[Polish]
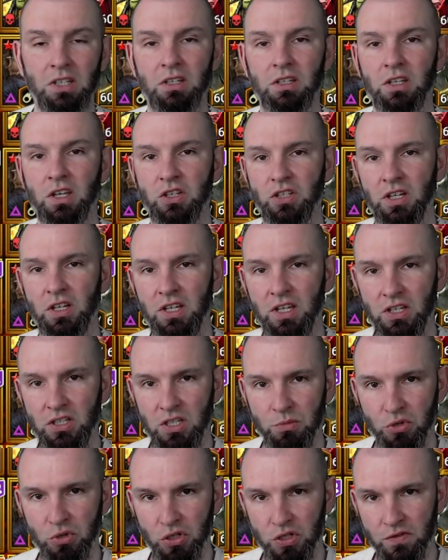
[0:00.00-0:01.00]
Jeżeli jeszcze
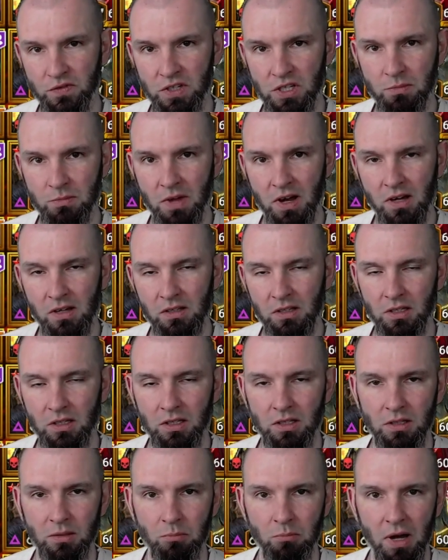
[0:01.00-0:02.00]
przeciwnik ma
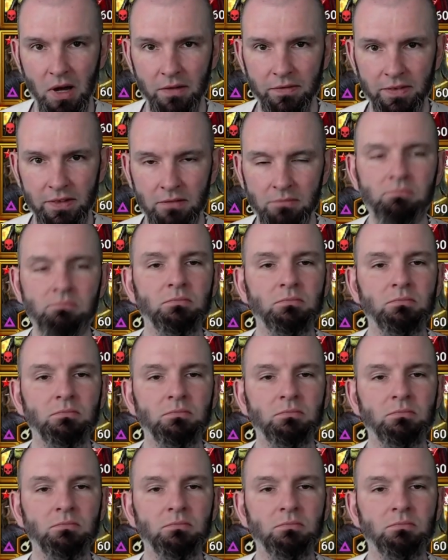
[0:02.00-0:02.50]
buffy,